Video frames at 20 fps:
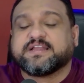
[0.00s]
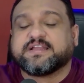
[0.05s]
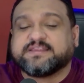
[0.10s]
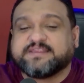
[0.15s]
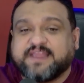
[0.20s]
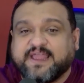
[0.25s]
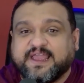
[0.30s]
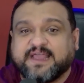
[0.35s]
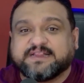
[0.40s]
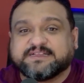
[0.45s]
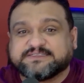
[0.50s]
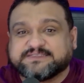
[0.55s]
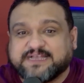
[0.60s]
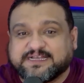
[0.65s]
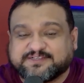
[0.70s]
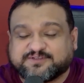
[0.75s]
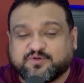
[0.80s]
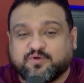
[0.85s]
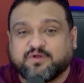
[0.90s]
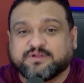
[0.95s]
deles
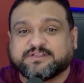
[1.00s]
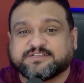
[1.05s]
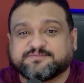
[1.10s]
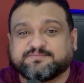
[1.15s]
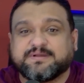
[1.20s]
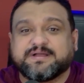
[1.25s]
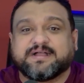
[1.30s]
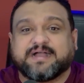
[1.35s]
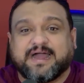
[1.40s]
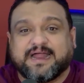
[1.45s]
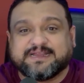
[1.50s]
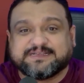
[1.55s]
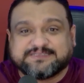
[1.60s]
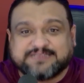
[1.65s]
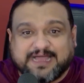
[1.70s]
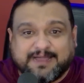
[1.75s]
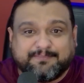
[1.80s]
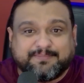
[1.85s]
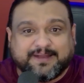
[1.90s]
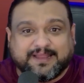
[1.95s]
nas contas bancárias
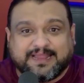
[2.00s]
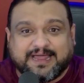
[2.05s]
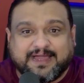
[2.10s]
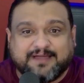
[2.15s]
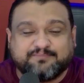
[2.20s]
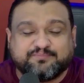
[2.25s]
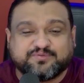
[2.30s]
lá para lá,